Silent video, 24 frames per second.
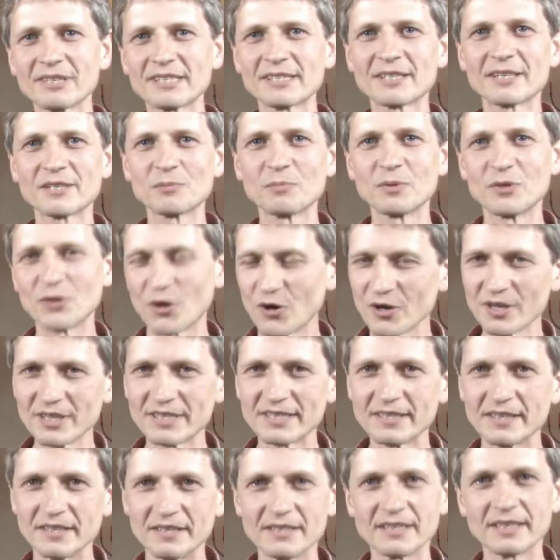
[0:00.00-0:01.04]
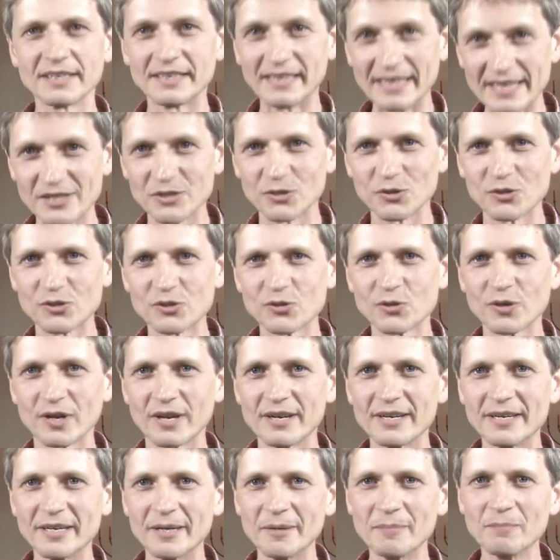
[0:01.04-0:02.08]
was das bedeutet, Jesus zu
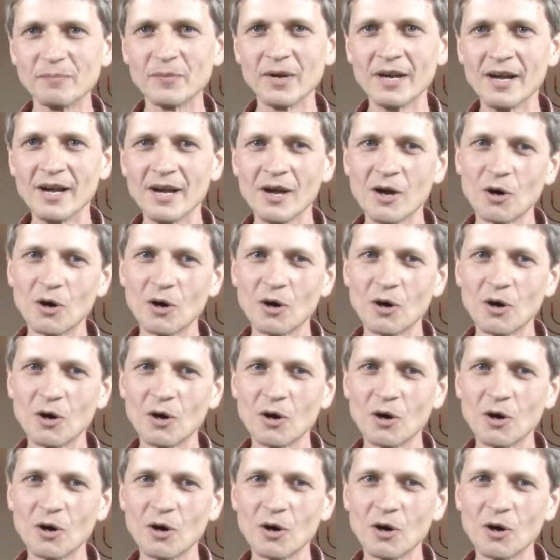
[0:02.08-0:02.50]
erleben.